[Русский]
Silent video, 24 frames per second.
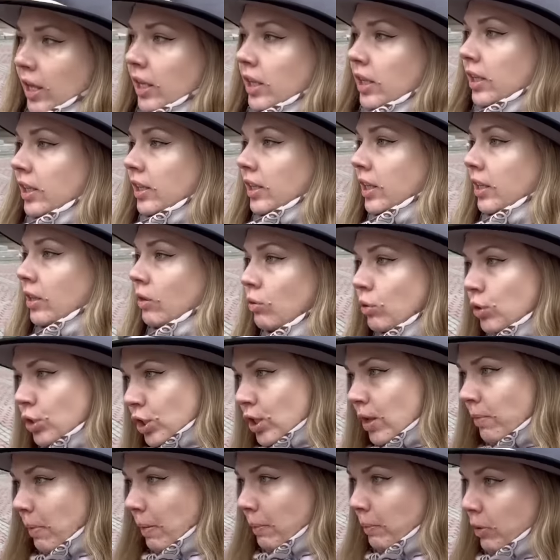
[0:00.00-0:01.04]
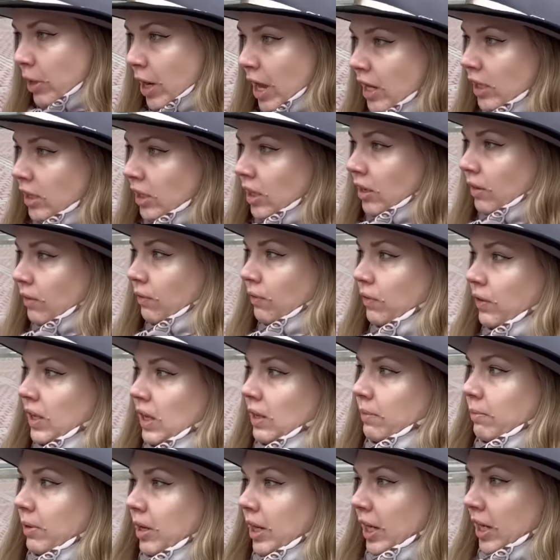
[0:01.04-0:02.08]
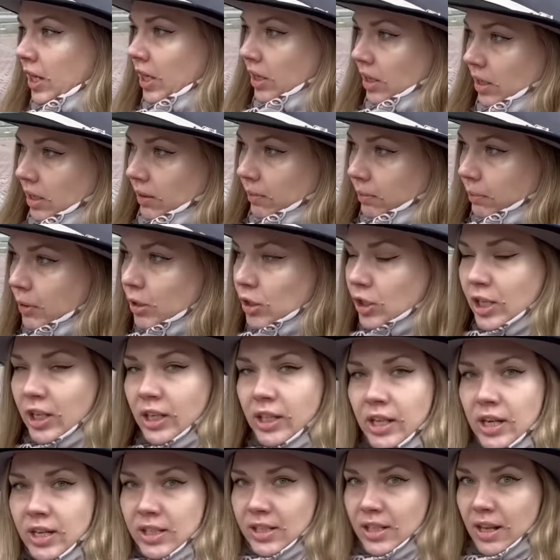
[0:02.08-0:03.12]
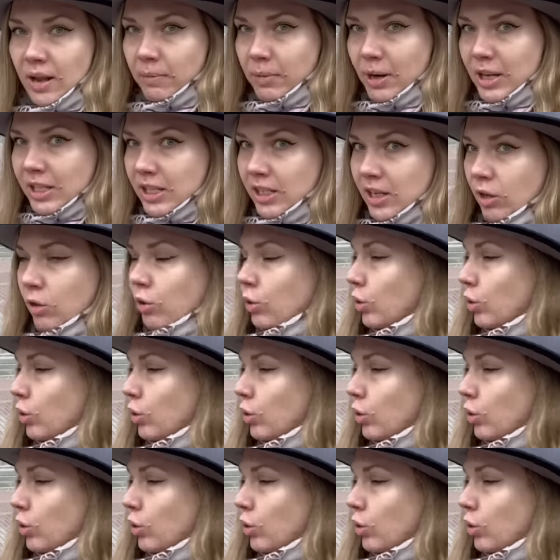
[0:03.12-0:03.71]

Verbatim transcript: И на научно-популярные фильмы, и просто на разнообразные